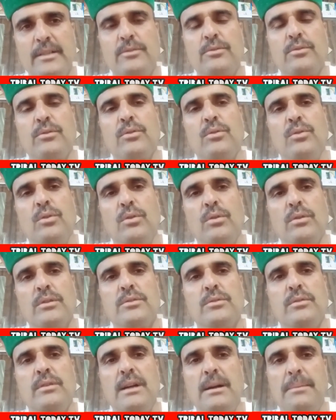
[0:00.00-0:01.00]
तो लोग
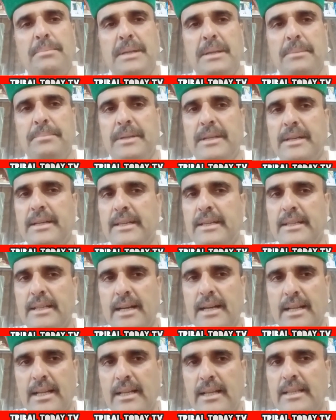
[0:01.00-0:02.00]
जो है अपना अपना
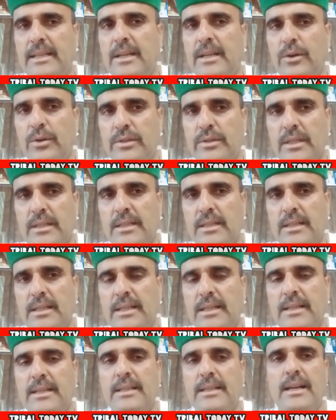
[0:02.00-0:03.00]
किनारा लिए होते थे
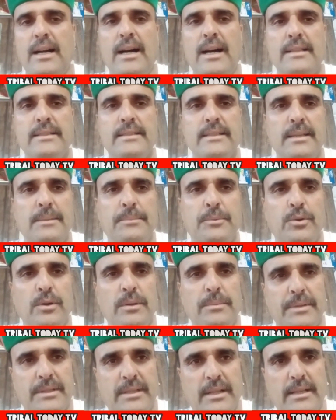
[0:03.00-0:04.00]
लेकिन आज ही
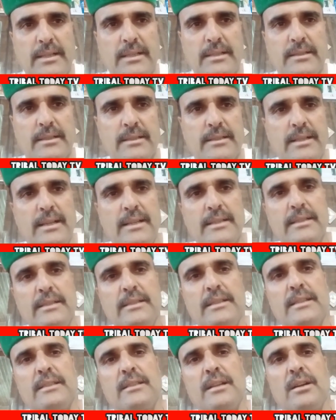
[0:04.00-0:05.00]
कोई पता नहीं चल रहा कि
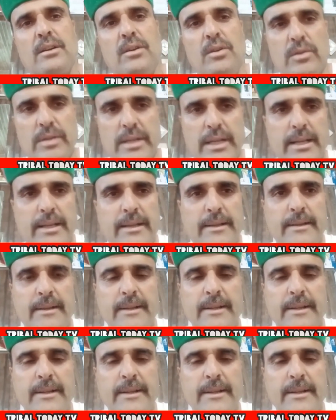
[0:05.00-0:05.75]
नेता कौन है